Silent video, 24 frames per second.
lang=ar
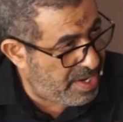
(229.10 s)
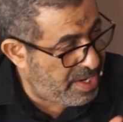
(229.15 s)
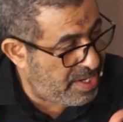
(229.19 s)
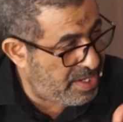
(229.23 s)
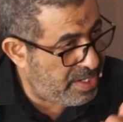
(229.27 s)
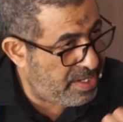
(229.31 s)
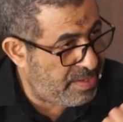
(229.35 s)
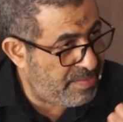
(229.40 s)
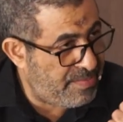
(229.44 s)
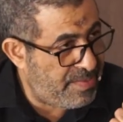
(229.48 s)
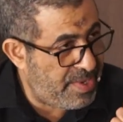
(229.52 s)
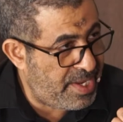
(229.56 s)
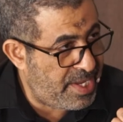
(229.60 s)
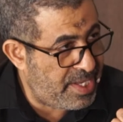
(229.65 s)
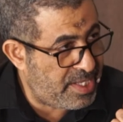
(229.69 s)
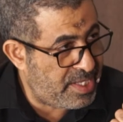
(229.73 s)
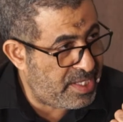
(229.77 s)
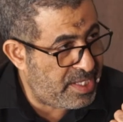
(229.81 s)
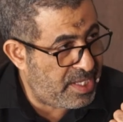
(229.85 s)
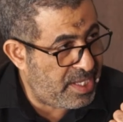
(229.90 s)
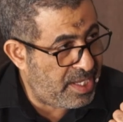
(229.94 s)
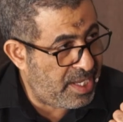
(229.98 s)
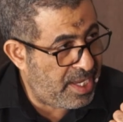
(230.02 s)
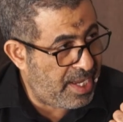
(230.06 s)
أهل البيت
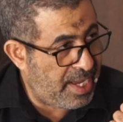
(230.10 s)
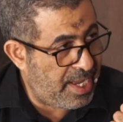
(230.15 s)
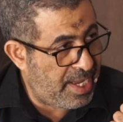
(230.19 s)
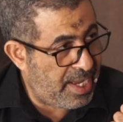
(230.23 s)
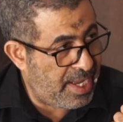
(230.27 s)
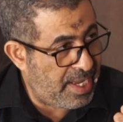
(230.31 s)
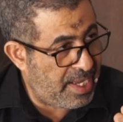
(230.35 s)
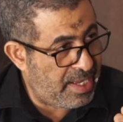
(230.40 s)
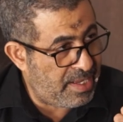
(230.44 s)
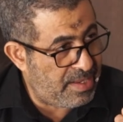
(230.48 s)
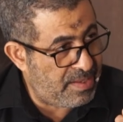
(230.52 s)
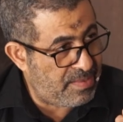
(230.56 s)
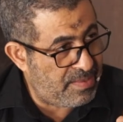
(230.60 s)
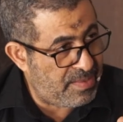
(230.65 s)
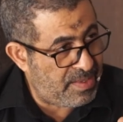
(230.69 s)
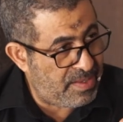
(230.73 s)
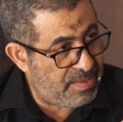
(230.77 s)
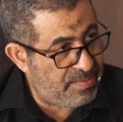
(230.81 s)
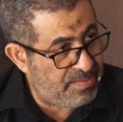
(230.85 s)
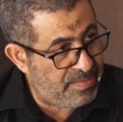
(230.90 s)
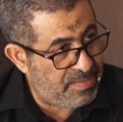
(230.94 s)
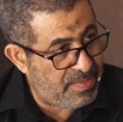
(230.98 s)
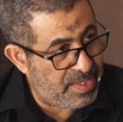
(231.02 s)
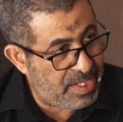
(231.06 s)

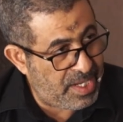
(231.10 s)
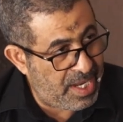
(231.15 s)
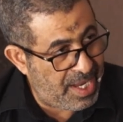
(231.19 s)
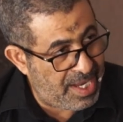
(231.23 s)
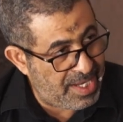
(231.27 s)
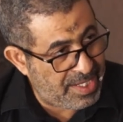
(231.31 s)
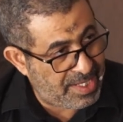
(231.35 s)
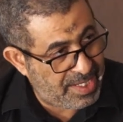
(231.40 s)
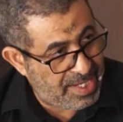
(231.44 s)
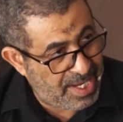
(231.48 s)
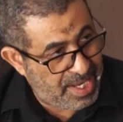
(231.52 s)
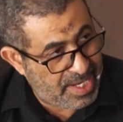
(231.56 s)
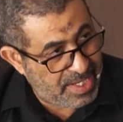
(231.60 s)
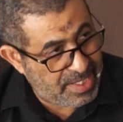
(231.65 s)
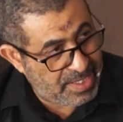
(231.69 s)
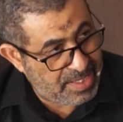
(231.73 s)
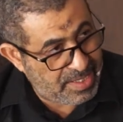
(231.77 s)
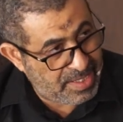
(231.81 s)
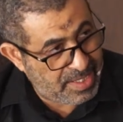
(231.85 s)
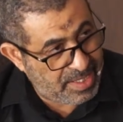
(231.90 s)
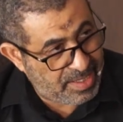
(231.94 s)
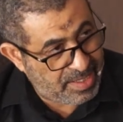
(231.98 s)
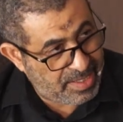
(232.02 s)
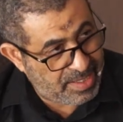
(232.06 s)
من أجل
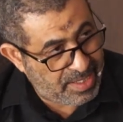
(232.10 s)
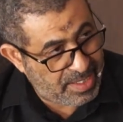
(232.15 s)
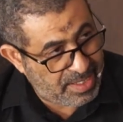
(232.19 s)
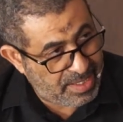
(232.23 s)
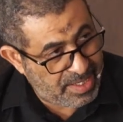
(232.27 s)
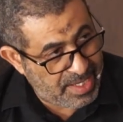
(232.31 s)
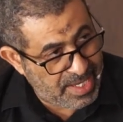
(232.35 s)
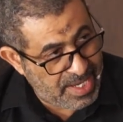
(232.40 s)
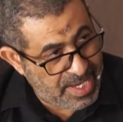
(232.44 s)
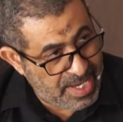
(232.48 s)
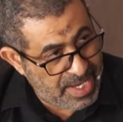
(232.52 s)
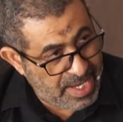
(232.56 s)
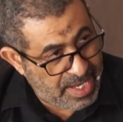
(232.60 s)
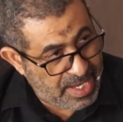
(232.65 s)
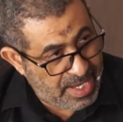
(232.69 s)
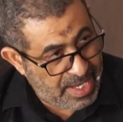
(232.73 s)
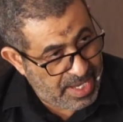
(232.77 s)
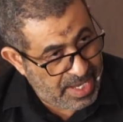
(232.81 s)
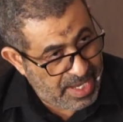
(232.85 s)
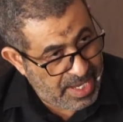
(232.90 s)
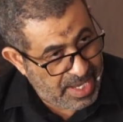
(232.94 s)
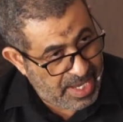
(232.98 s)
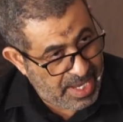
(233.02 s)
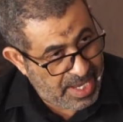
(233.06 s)
أن نستطيع
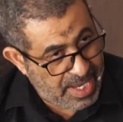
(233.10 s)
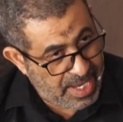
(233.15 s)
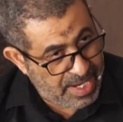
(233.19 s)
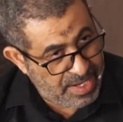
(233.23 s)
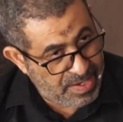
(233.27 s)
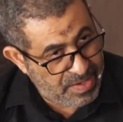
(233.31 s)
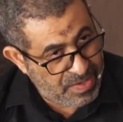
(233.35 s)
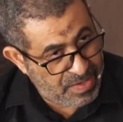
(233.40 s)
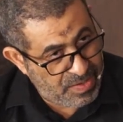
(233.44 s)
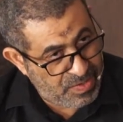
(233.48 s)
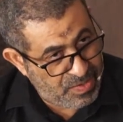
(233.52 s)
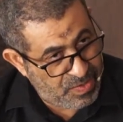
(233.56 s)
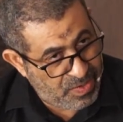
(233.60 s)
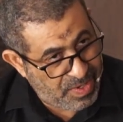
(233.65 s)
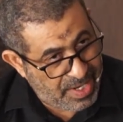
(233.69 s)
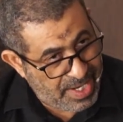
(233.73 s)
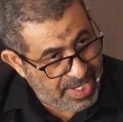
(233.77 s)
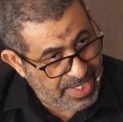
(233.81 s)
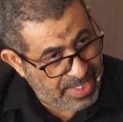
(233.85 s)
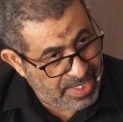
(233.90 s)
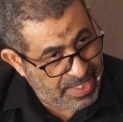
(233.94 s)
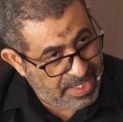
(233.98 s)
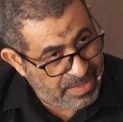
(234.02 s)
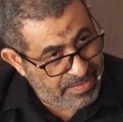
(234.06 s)
أن
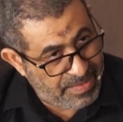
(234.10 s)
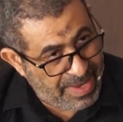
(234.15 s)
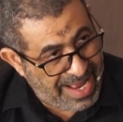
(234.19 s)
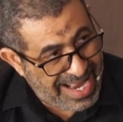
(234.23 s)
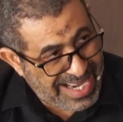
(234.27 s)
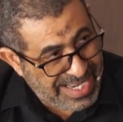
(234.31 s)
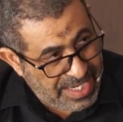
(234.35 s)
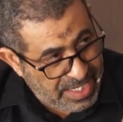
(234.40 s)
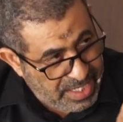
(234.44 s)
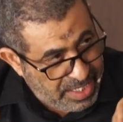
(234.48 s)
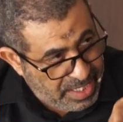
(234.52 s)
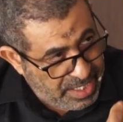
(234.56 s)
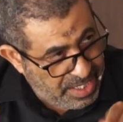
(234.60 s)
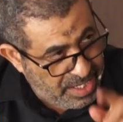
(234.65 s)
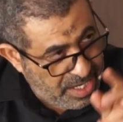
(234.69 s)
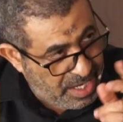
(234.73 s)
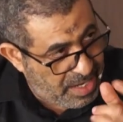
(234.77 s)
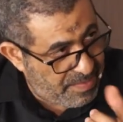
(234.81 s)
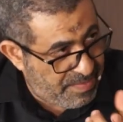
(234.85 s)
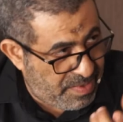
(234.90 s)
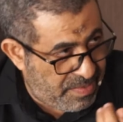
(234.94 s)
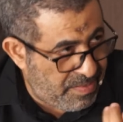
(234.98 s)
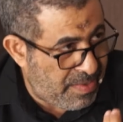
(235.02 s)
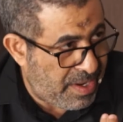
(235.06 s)
نقدم
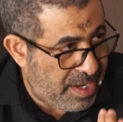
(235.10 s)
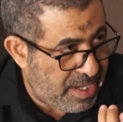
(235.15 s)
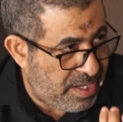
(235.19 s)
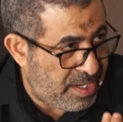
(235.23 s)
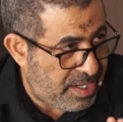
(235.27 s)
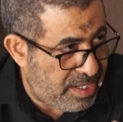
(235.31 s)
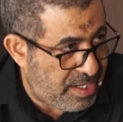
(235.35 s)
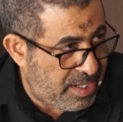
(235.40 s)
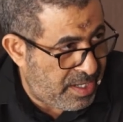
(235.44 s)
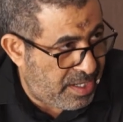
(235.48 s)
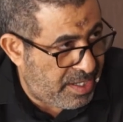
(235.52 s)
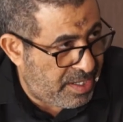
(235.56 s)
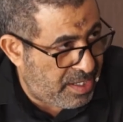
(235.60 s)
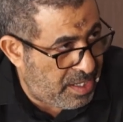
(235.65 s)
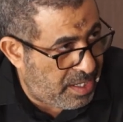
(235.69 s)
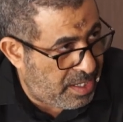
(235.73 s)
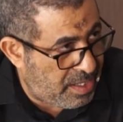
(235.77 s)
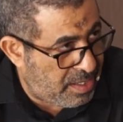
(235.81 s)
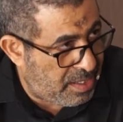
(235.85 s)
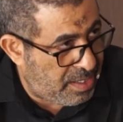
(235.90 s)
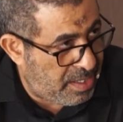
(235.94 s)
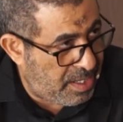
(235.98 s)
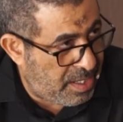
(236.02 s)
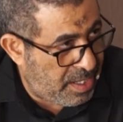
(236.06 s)
الإحياء بمعنى
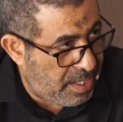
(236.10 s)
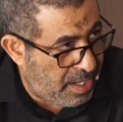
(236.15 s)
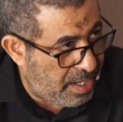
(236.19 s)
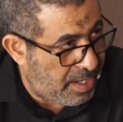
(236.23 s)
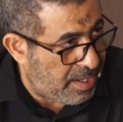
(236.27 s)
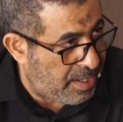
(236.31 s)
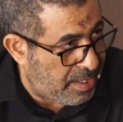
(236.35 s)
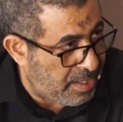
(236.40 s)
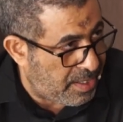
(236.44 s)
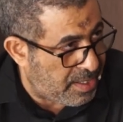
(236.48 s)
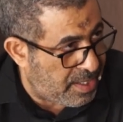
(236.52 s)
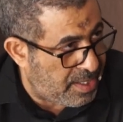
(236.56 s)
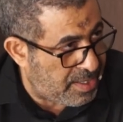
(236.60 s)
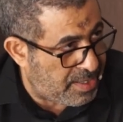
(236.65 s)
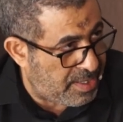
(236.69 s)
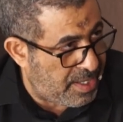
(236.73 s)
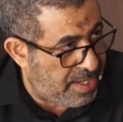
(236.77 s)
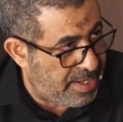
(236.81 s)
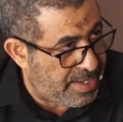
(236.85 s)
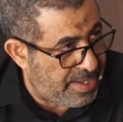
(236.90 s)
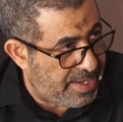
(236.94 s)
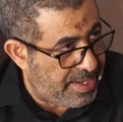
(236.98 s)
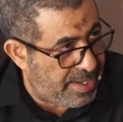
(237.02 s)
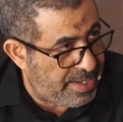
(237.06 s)
الإحياء نعم. حقيقة
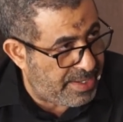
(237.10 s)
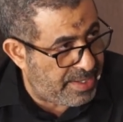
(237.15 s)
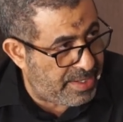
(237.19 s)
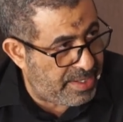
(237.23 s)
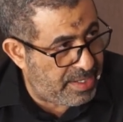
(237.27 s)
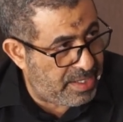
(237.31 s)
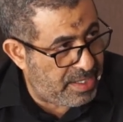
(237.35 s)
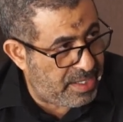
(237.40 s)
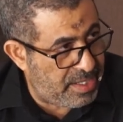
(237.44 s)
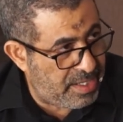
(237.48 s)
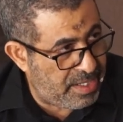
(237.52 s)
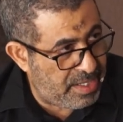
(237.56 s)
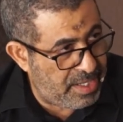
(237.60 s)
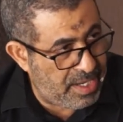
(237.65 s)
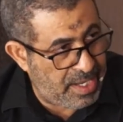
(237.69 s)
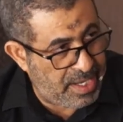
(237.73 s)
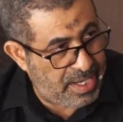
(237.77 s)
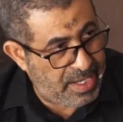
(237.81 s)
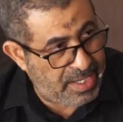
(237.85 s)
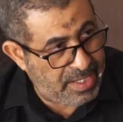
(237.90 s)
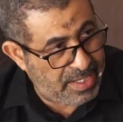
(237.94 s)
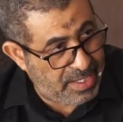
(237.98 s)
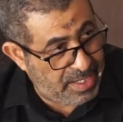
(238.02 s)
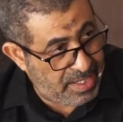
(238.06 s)
يعني
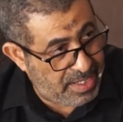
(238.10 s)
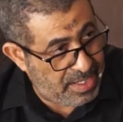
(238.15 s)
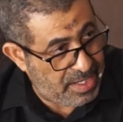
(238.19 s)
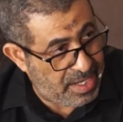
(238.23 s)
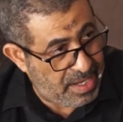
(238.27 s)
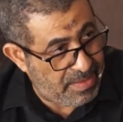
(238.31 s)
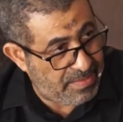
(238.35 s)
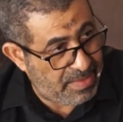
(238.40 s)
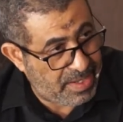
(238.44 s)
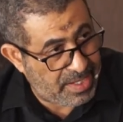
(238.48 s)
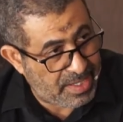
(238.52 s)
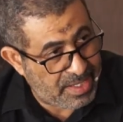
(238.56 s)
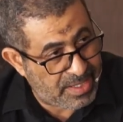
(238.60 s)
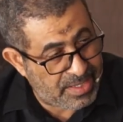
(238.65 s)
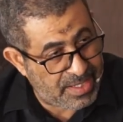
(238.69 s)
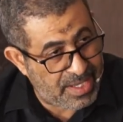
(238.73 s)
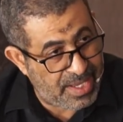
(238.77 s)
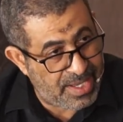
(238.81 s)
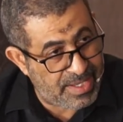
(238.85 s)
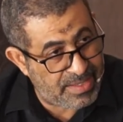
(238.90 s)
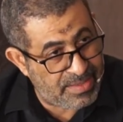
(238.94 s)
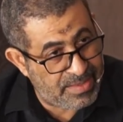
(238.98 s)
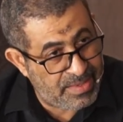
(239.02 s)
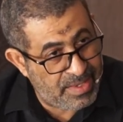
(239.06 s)
الإحياء معناته
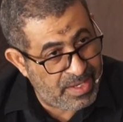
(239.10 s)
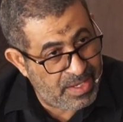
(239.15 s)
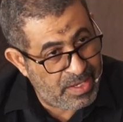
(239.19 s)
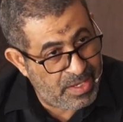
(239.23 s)
أن